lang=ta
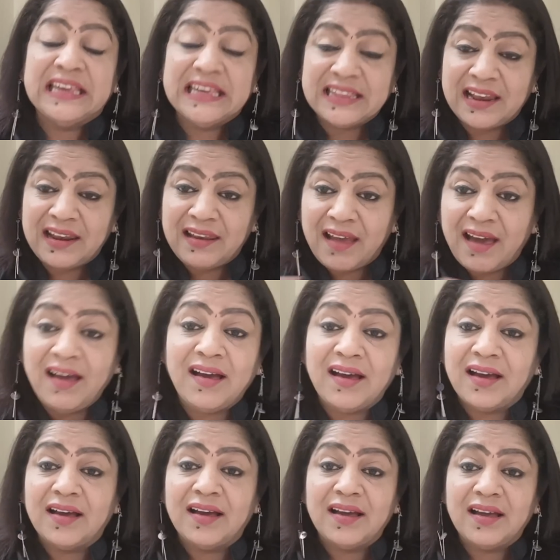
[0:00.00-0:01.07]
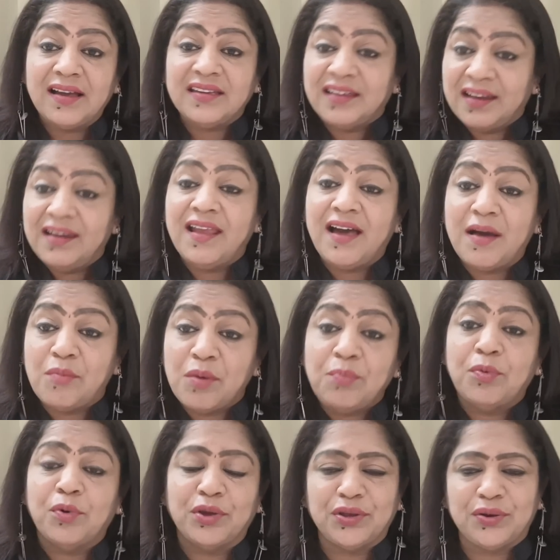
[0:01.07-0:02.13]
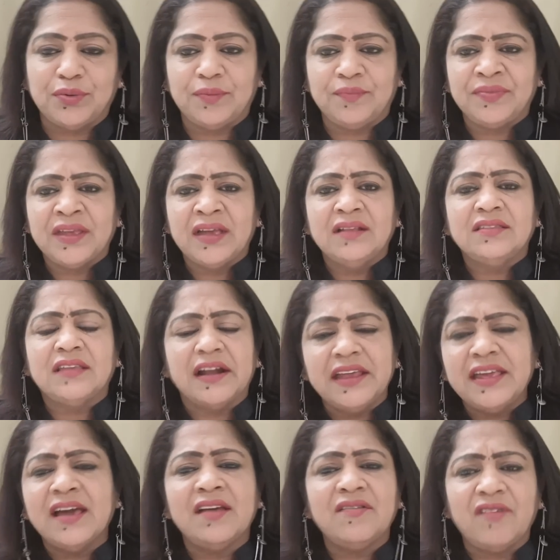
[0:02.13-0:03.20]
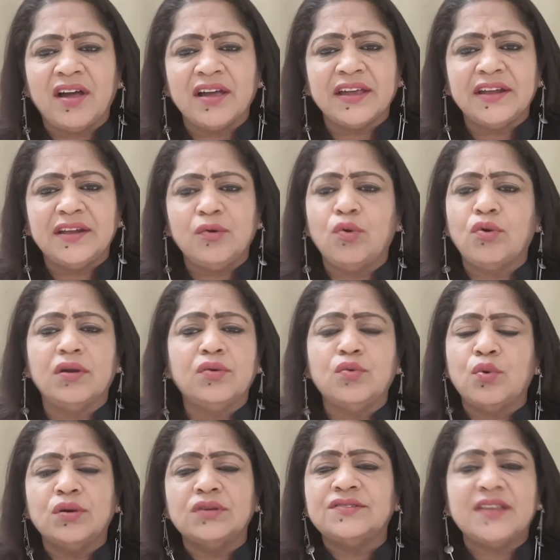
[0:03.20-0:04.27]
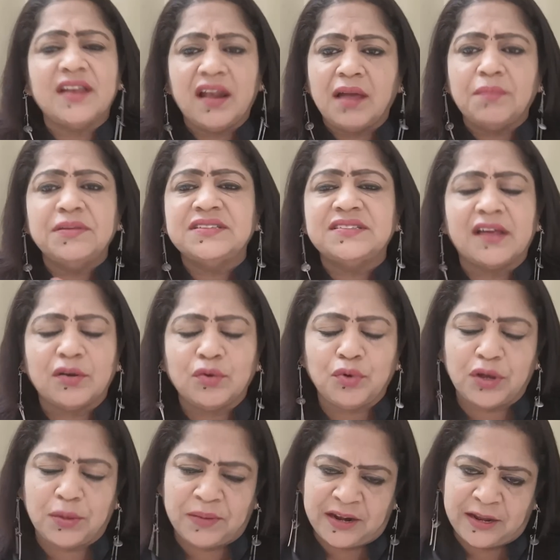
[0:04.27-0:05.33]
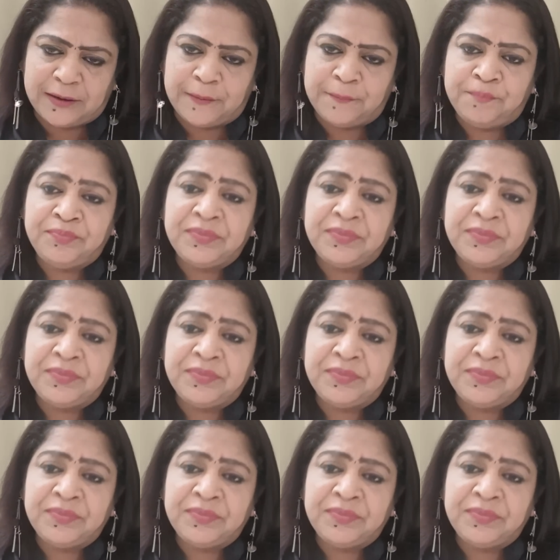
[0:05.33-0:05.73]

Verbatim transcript: இதெல்லாம் இல்லாமல் போயிடும் தனியார் வாங்கிட்டு உங்களுக்கு ஓசிலெல்லாம் மின்சாரம் கொடுக்க மாட்டாங்க